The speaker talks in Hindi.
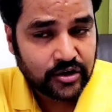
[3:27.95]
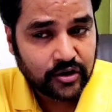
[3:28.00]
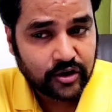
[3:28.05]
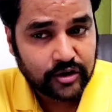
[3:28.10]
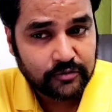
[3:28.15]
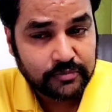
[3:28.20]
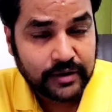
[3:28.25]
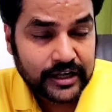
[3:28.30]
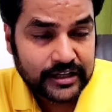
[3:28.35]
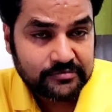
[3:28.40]

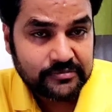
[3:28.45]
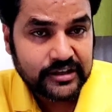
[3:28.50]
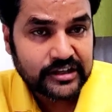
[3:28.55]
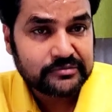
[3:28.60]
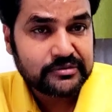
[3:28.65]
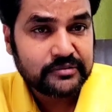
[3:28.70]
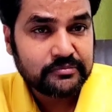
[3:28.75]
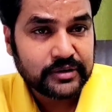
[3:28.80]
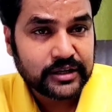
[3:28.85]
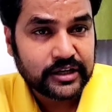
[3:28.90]
और बाद में
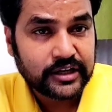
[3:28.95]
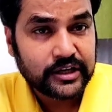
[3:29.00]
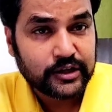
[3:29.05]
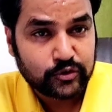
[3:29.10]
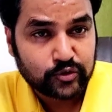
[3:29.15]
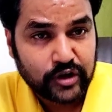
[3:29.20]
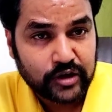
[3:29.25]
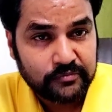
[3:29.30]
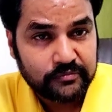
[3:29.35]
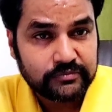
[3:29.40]
कभी बिगड़े
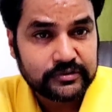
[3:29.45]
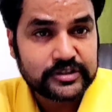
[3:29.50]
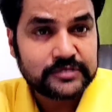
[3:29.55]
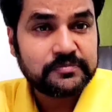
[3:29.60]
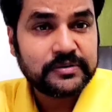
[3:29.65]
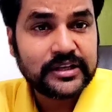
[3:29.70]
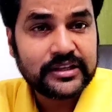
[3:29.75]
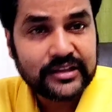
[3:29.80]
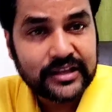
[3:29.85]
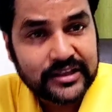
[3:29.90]
तो आप
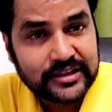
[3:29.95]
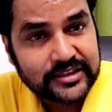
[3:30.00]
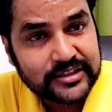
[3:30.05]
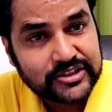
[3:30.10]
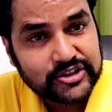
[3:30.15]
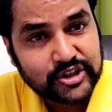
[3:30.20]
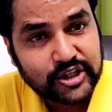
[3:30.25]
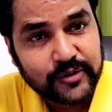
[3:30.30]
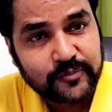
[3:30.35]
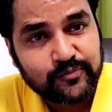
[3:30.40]
स्प्रिंग डाल
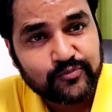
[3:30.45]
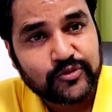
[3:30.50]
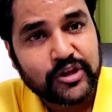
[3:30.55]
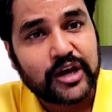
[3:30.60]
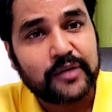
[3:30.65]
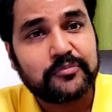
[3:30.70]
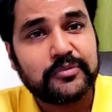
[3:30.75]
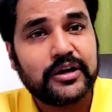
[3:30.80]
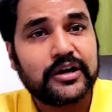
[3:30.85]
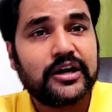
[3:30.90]
दीजिए
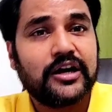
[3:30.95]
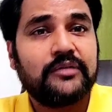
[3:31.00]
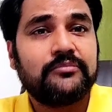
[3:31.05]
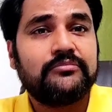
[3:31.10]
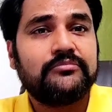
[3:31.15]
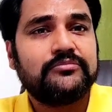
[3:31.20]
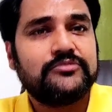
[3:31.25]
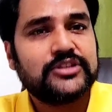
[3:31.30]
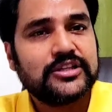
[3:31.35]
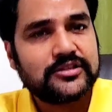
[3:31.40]
आपका काम
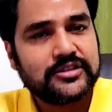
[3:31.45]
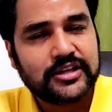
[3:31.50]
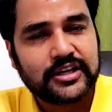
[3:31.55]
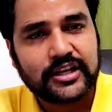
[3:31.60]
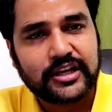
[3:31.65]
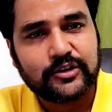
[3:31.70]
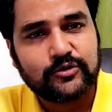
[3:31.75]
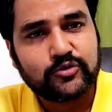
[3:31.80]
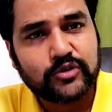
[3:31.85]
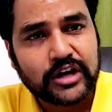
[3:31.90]
चलता
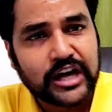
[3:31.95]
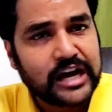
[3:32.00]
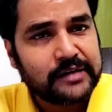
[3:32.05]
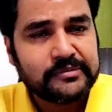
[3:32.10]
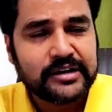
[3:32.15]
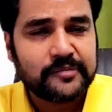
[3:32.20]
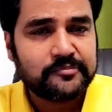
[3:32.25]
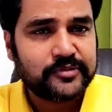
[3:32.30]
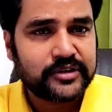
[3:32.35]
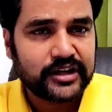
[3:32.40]
रहेगा तो
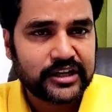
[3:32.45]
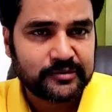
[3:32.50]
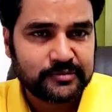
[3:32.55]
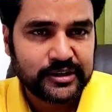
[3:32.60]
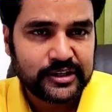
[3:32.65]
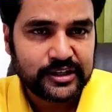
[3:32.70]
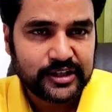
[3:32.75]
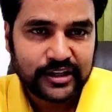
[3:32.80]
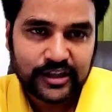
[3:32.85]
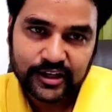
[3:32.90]
काम आपका कभी